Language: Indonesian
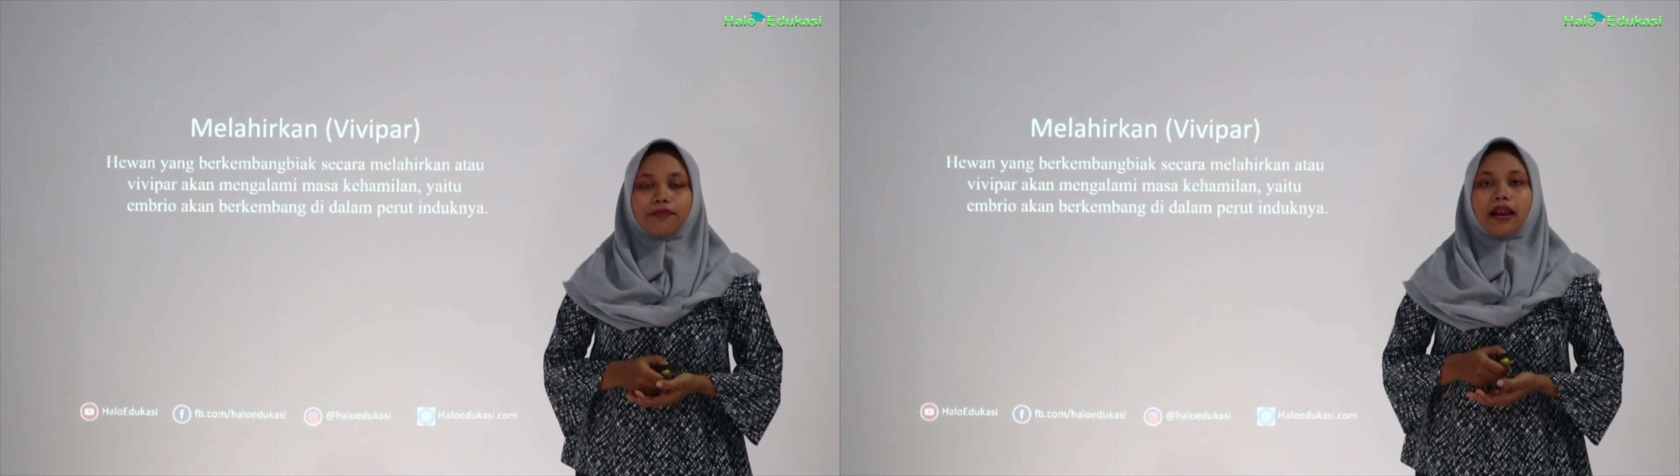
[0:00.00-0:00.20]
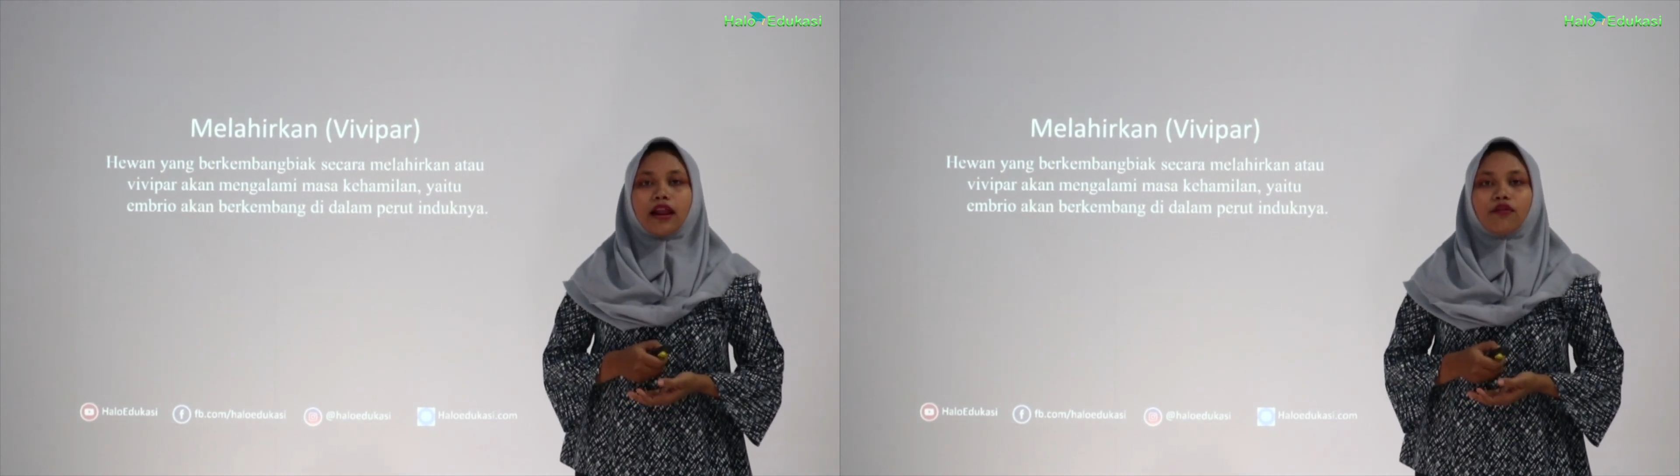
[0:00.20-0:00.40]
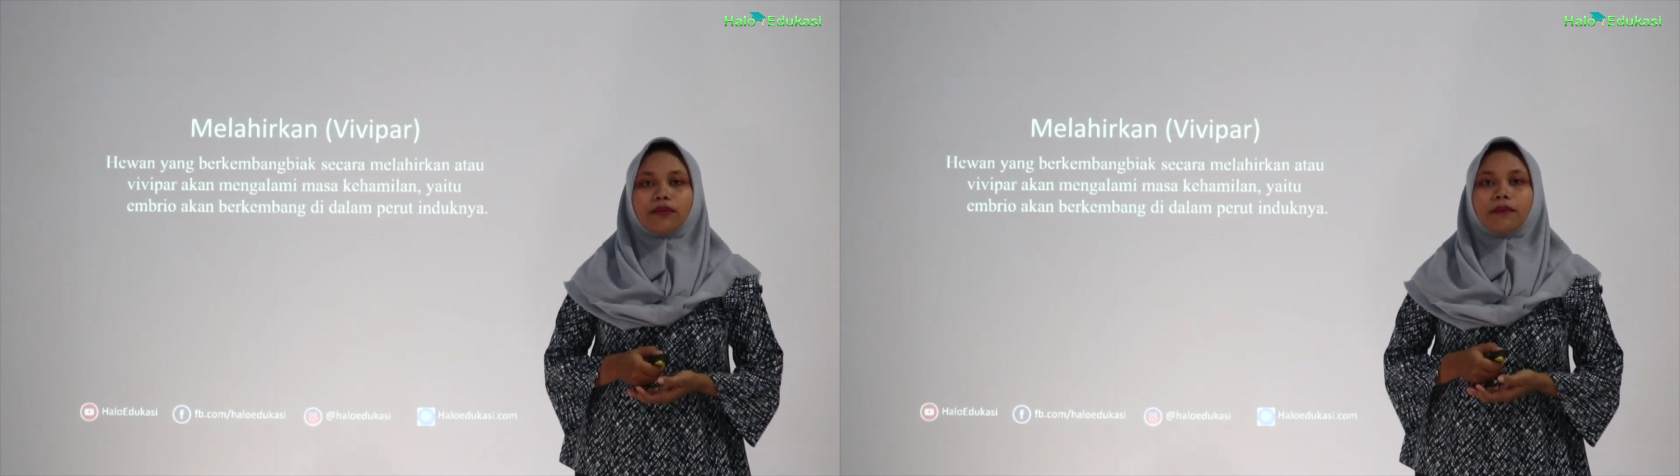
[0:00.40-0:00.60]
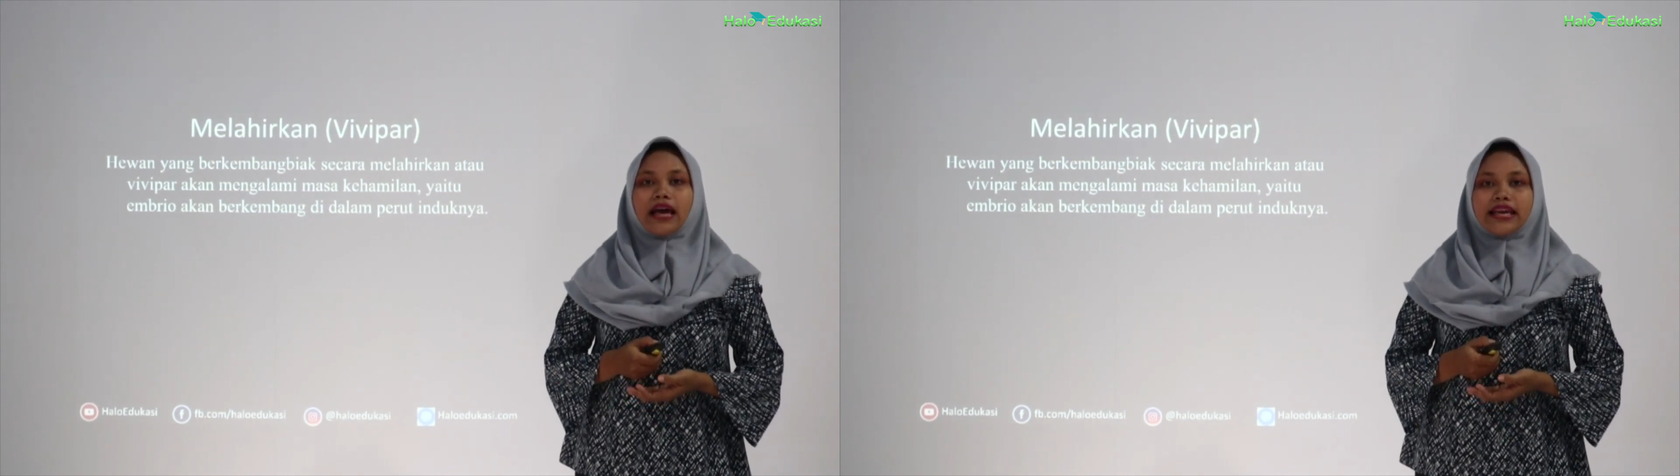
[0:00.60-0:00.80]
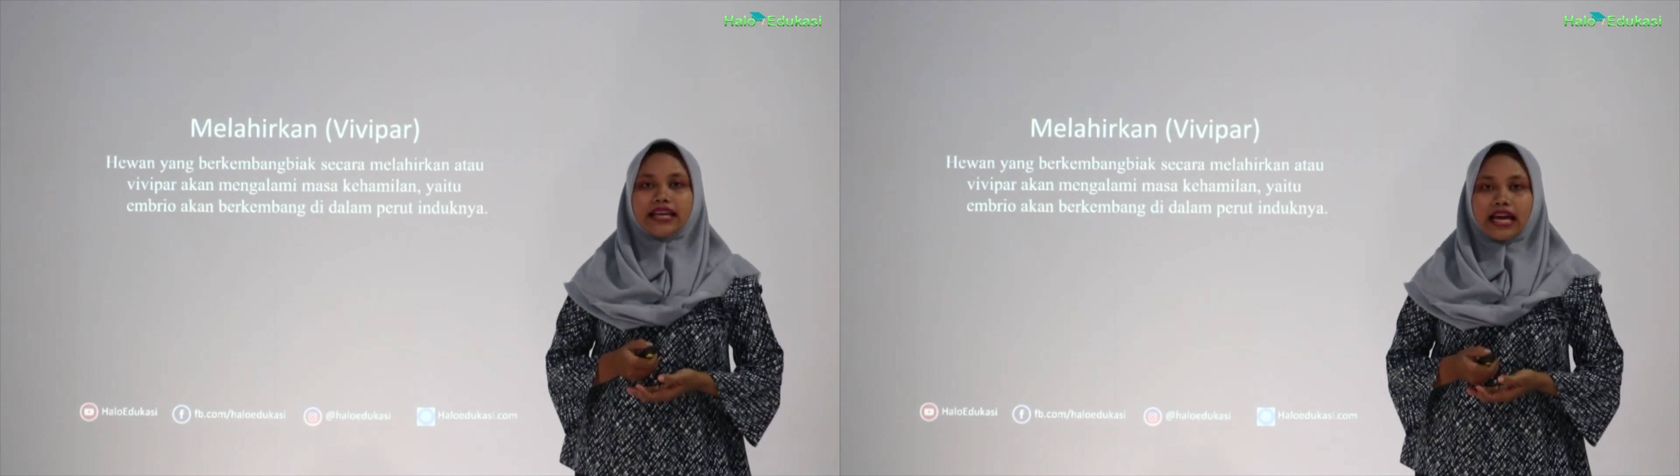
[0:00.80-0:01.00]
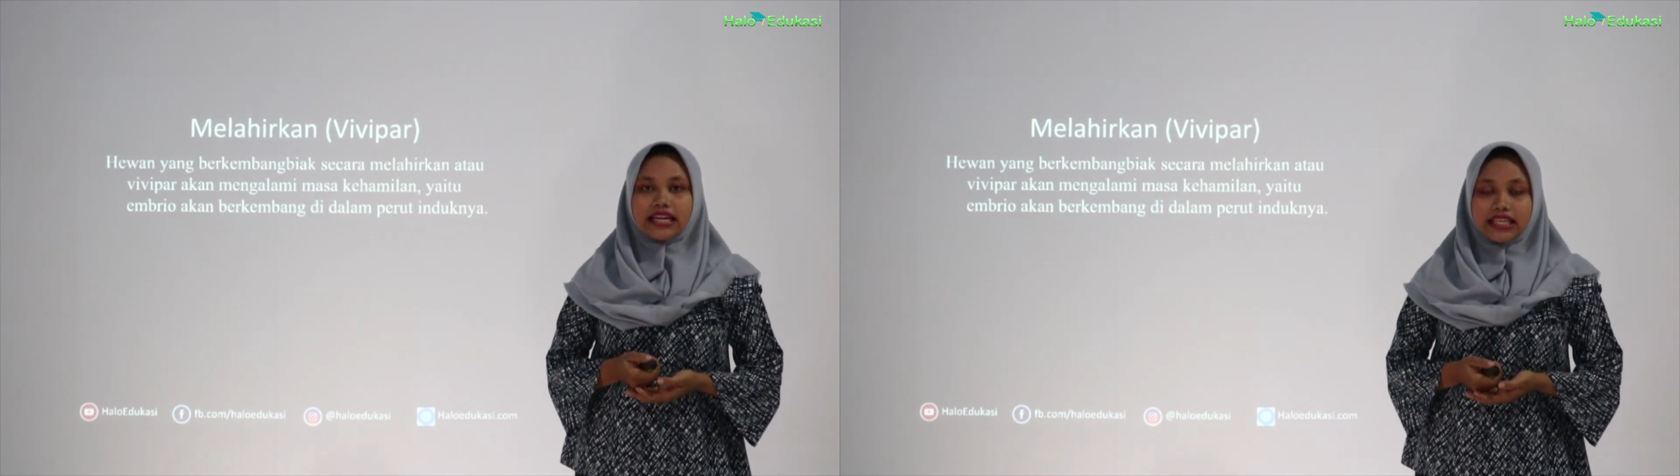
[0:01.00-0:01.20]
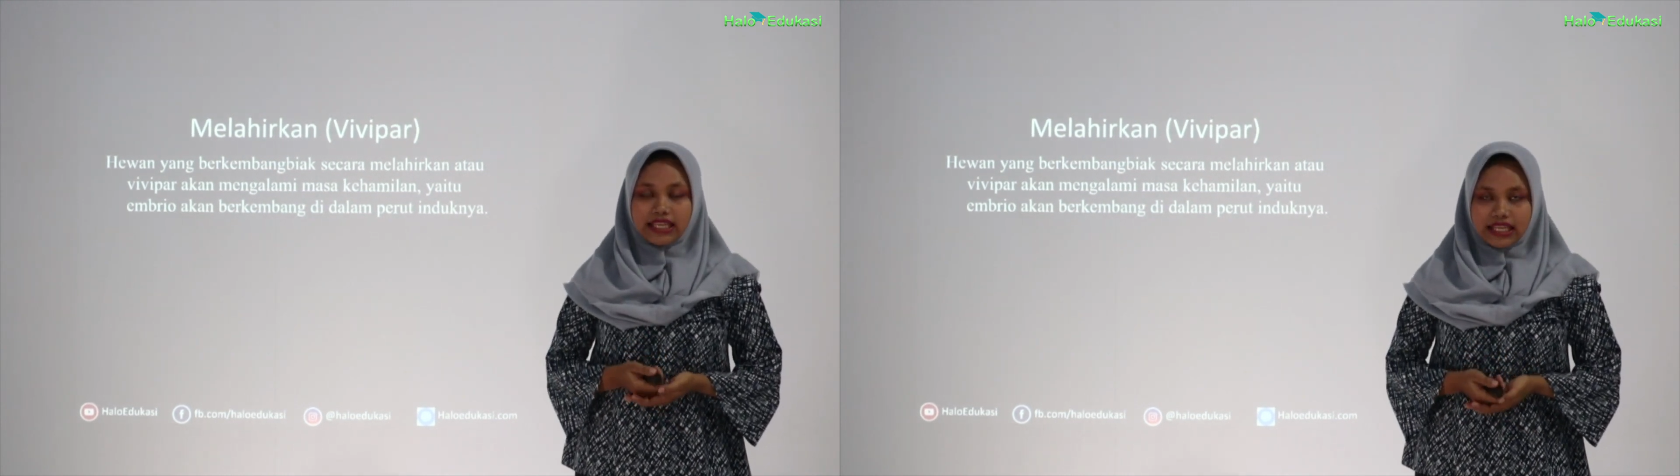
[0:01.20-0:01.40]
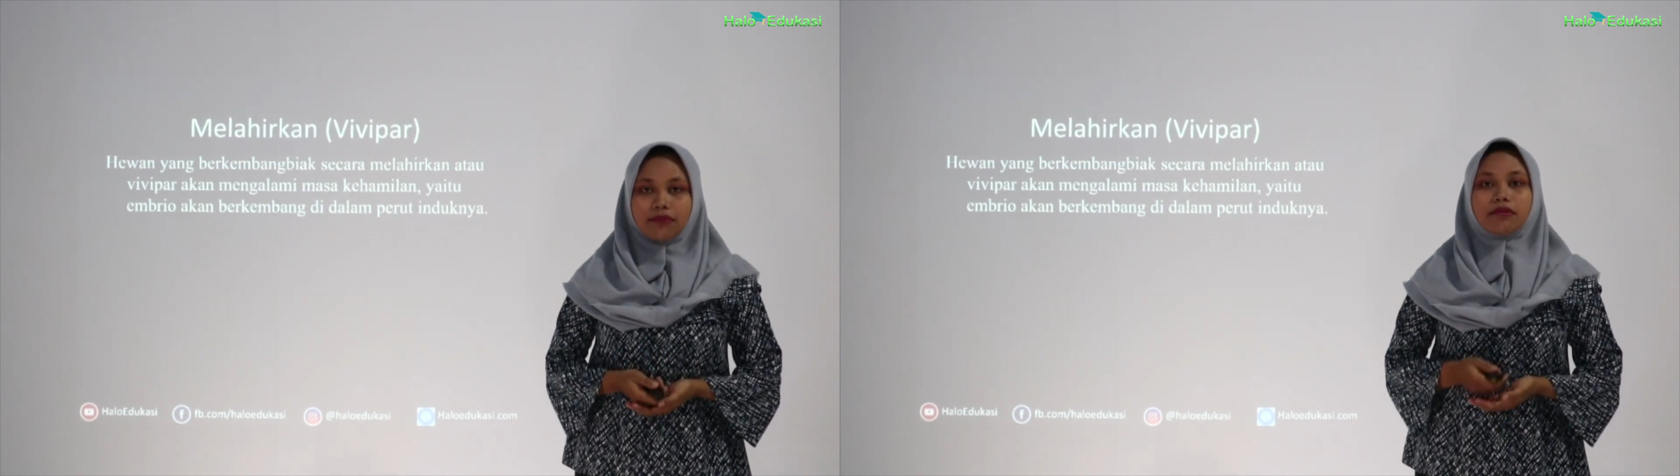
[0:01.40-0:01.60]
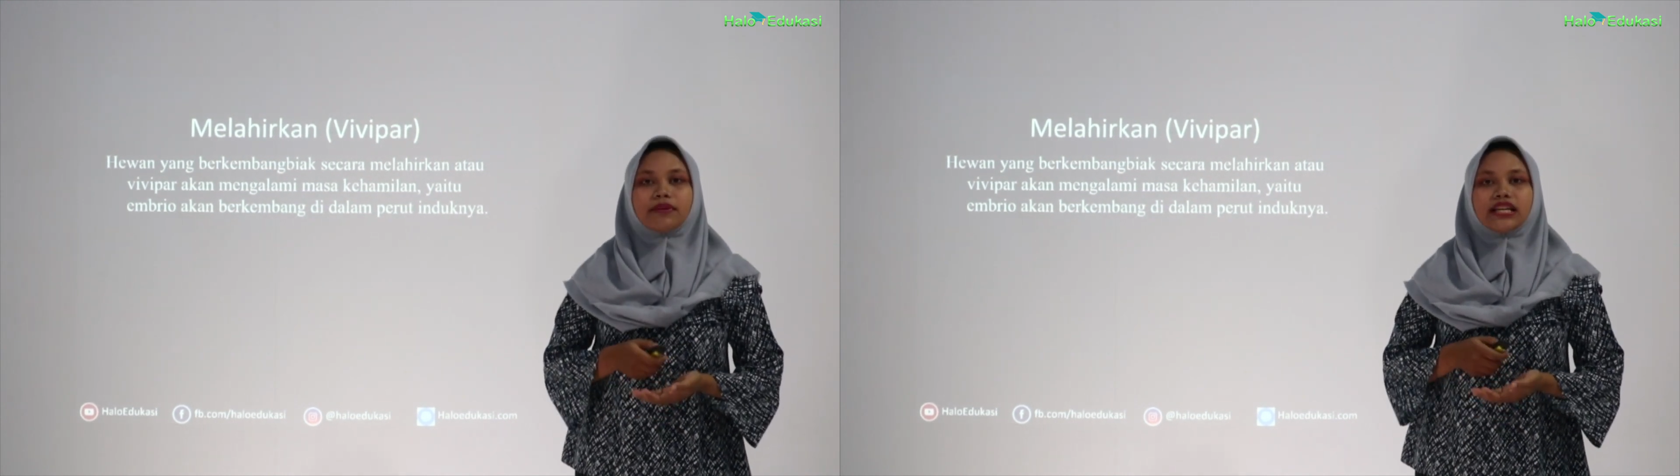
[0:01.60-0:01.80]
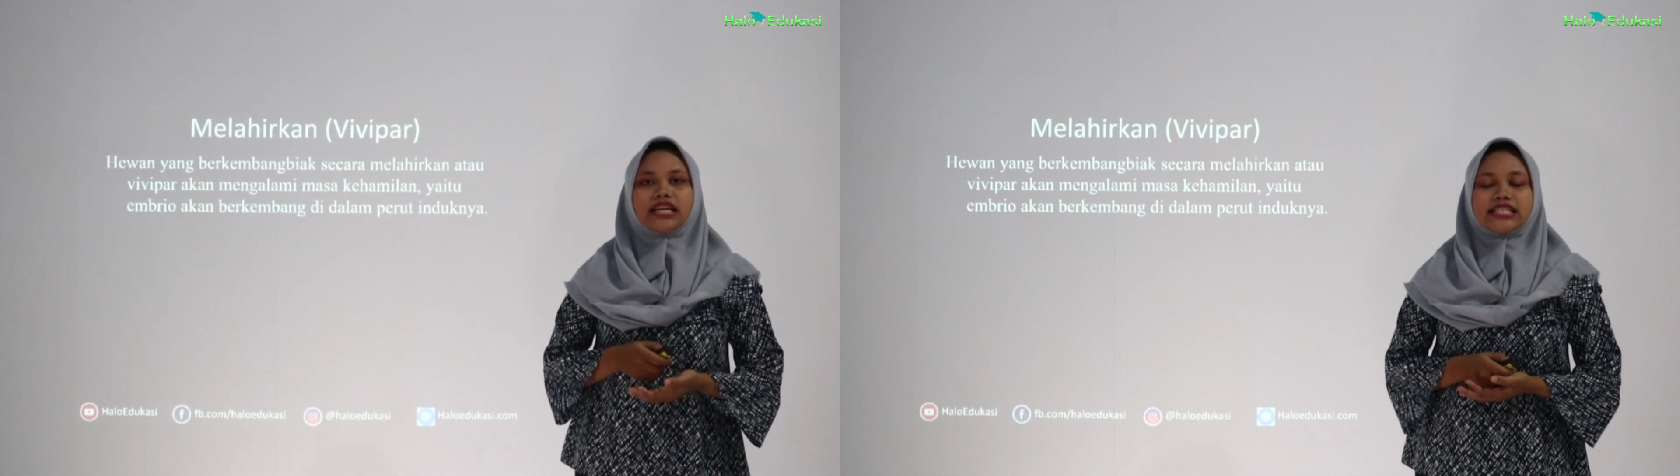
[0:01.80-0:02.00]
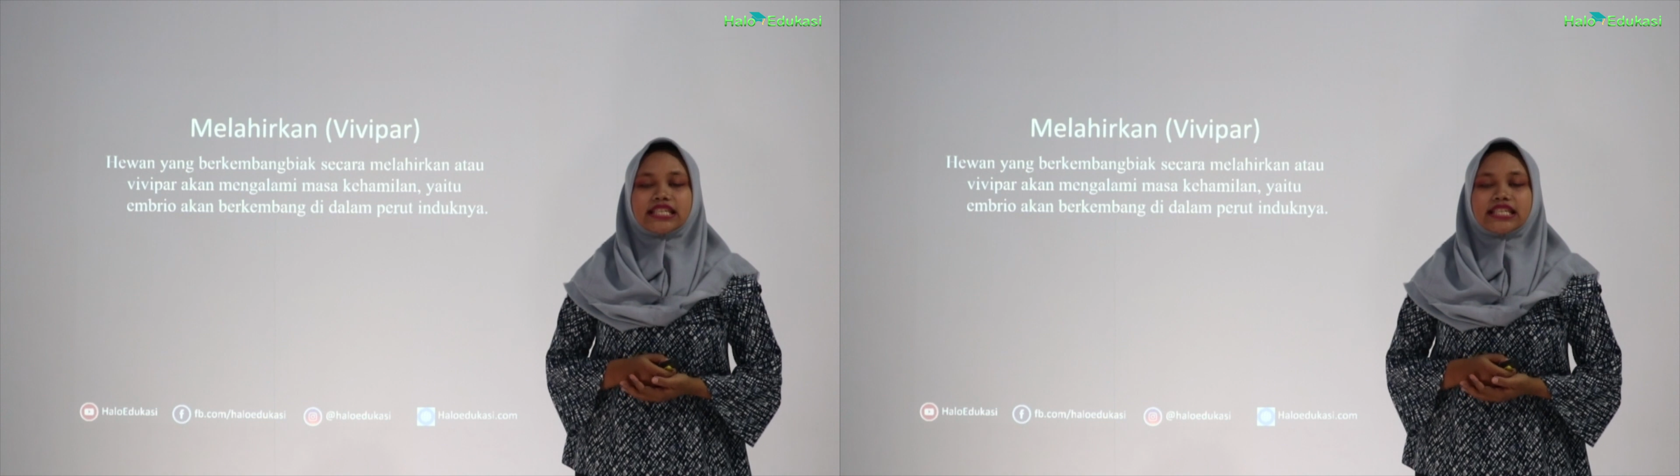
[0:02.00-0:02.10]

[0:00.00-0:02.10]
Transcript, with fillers: melalui melahirkan ini memiliki